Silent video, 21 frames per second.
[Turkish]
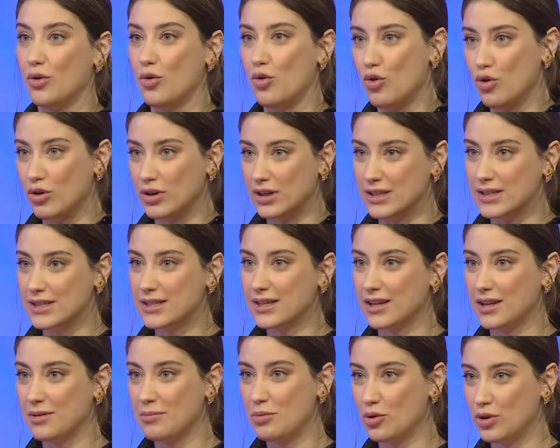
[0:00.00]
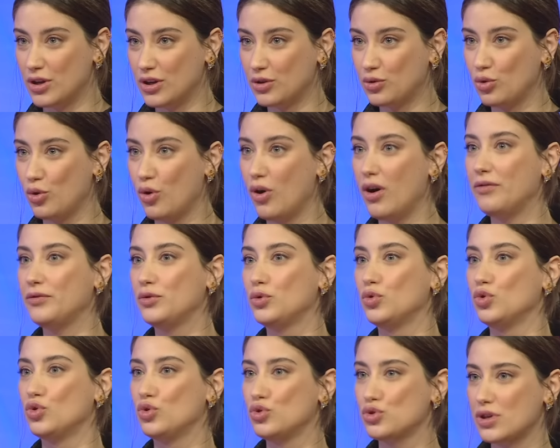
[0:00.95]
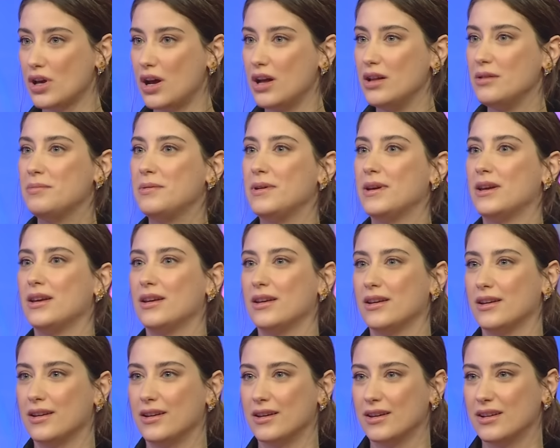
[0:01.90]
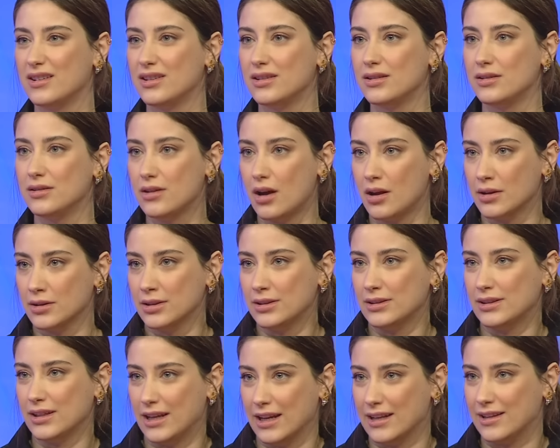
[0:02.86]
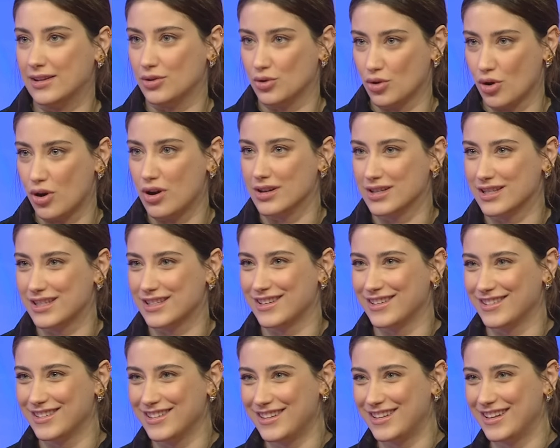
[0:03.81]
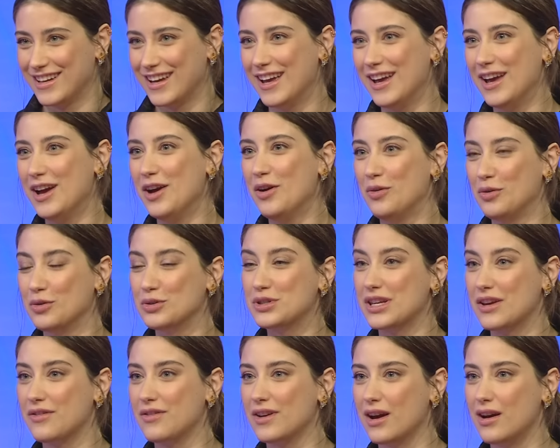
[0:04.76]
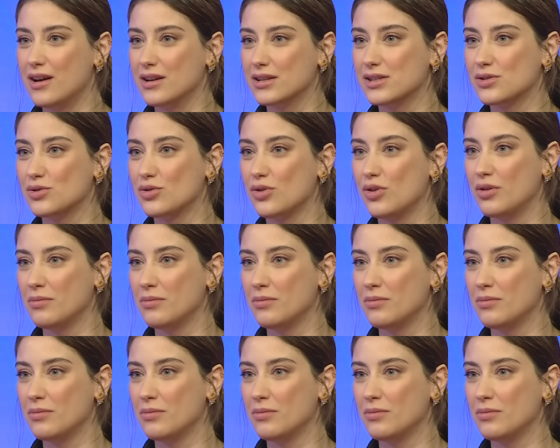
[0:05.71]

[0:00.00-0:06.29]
O insana böyle tuhaf duygusal bir e, kırılganlık da getiriyor hastalık. Hayır bir de seviye hasta genel olmak.